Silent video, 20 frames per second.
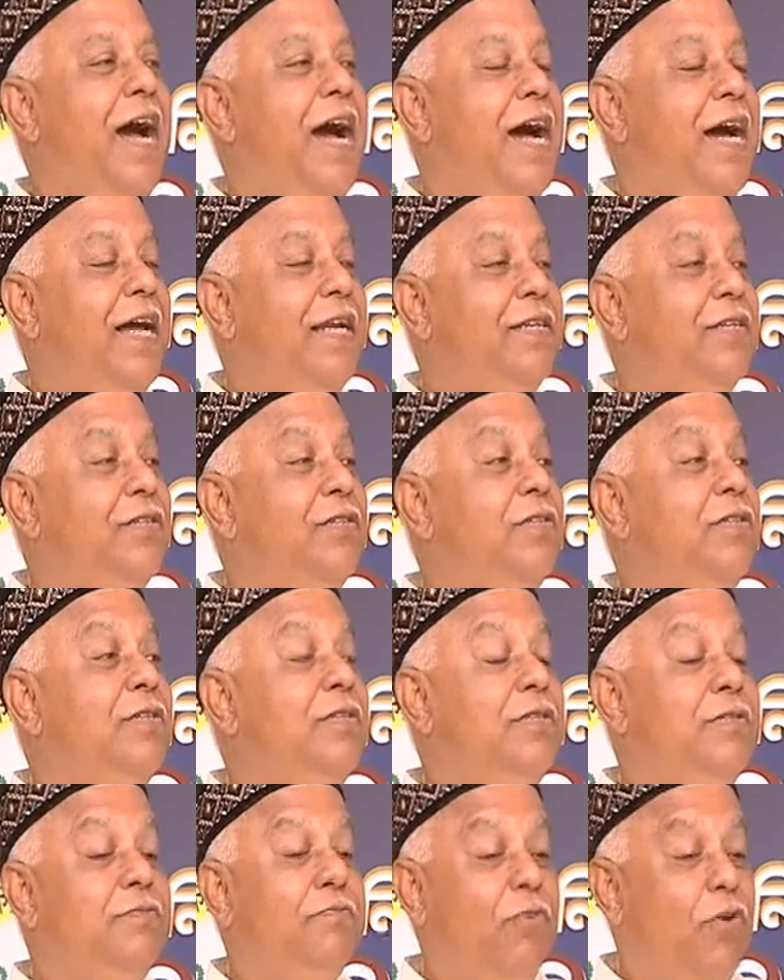আর
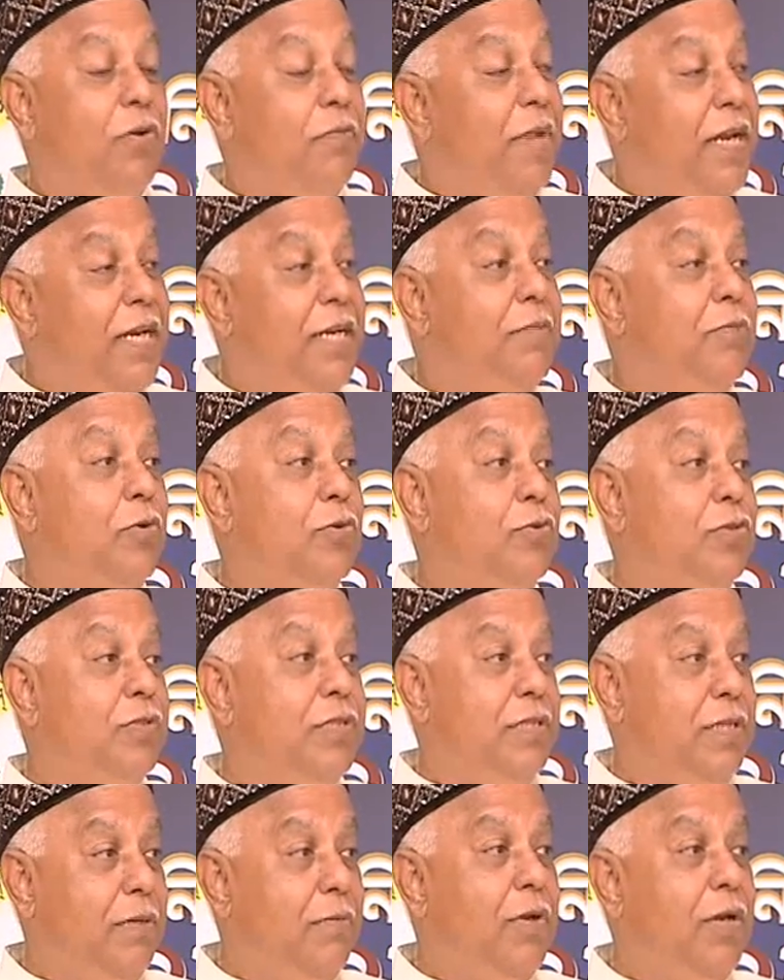ফরমালিন মুক্ত
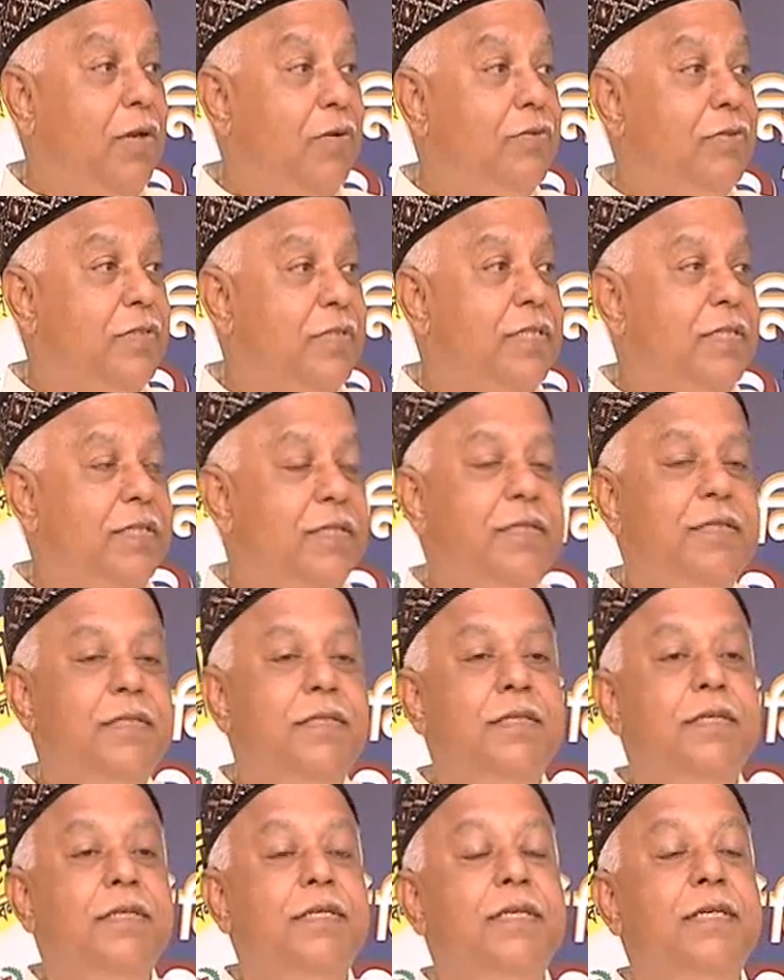যেটা বলা হচ্ছে
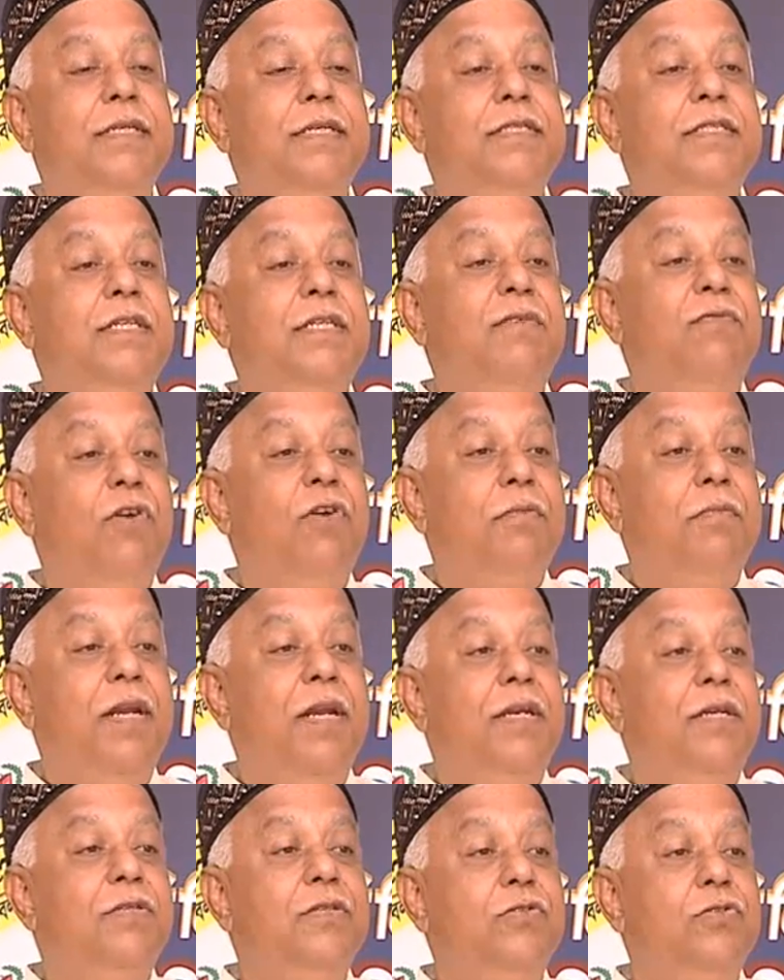যেটা
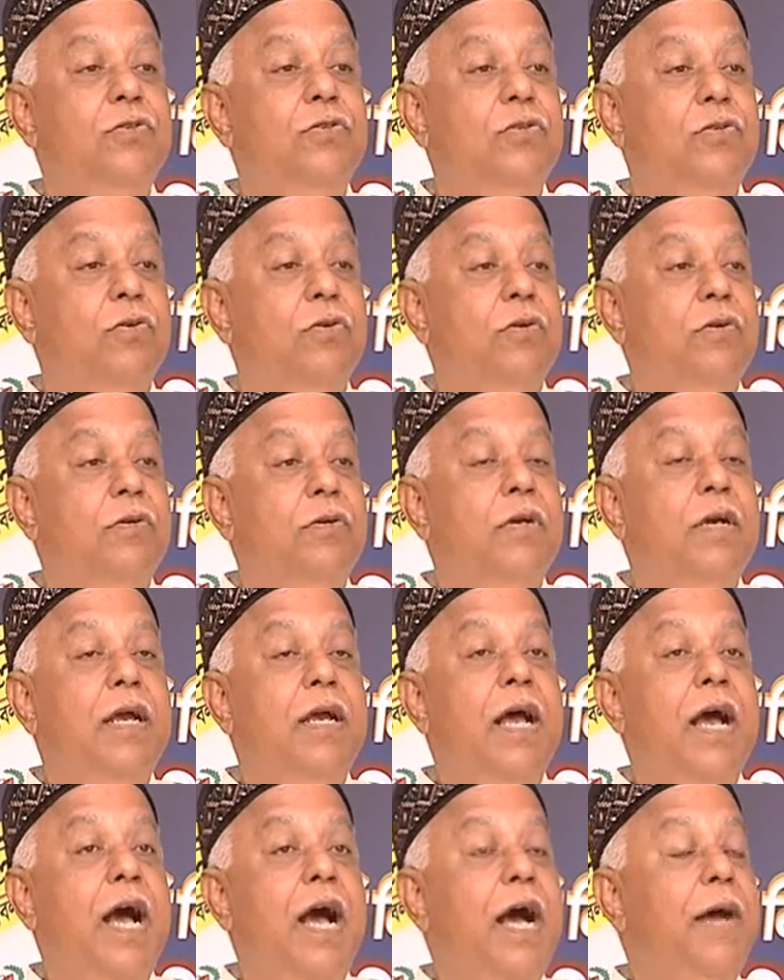ফরমালিনের জন্য
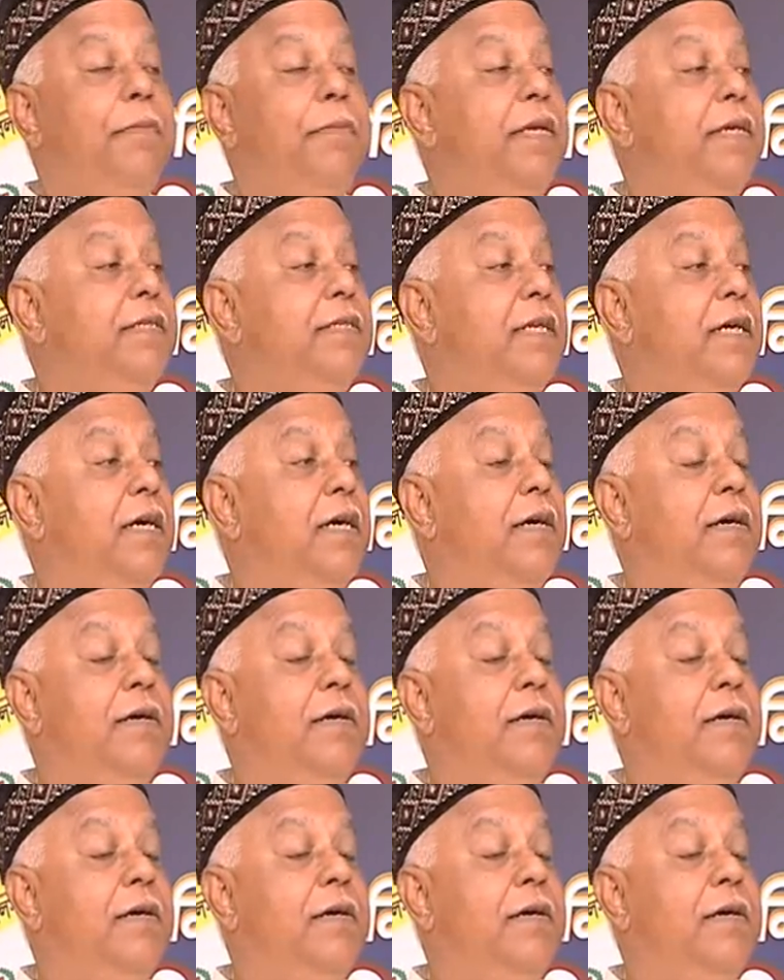আমি একটা